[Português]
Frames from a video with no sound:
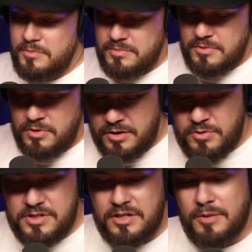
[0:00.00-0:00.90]
outra
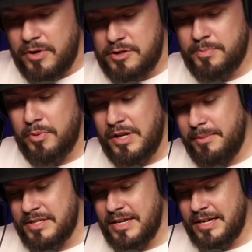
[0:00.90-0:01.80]
coisa que pode
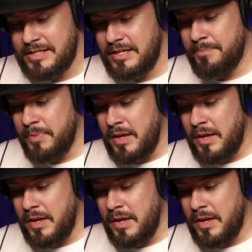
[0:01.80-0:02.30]
polemizar, assim.